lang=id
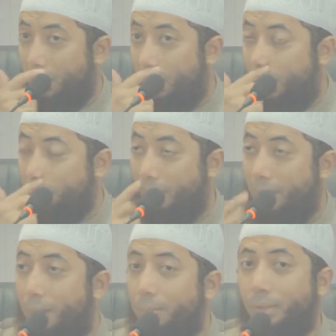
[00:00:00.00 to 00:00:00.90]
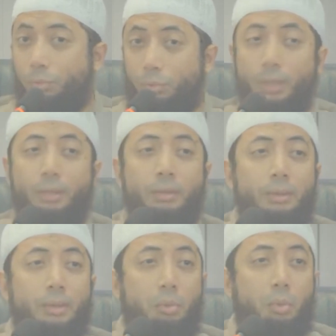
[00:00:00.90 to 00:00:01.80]
kalangan para nabi tentunya
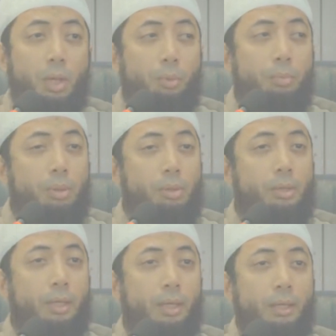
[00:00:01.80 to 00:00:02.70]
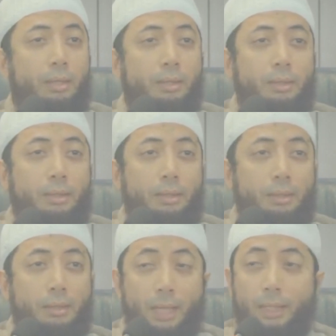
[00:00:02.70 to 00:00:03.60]
walaupun beliau adalah
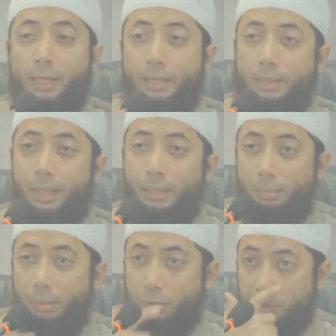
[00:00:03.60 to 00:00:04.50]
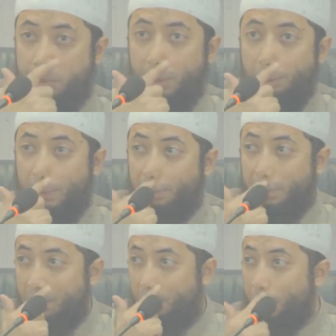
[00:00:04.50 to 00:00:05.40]
kakek kesekian Nabi SAW tetap
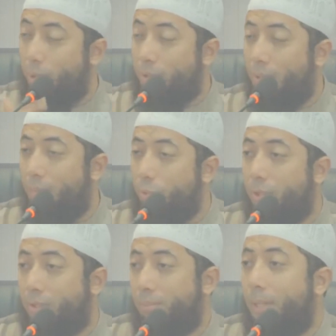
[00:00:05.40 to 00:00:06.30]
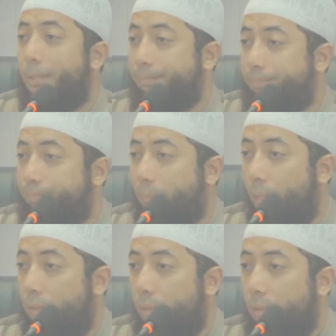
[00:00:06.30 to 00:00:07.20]
saja Nabi SAW manusia terbaik
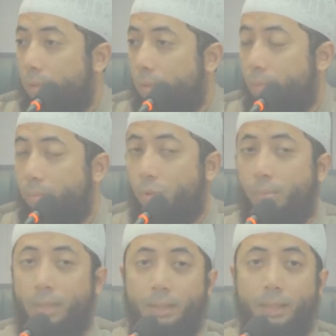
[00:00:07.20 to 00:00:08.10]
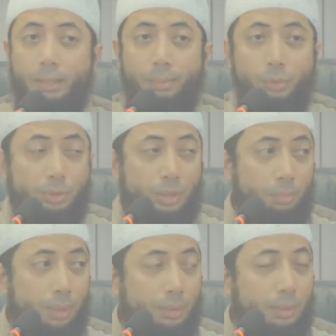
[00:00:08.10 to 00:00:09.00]
ya. karena beliau mengatakan Nabi
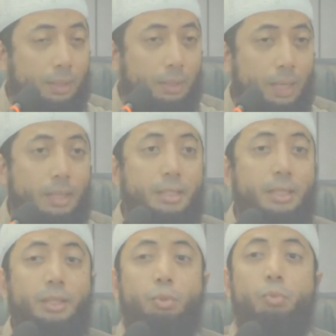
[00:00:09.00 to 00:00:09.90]
SAW mengatakan ana sayyidu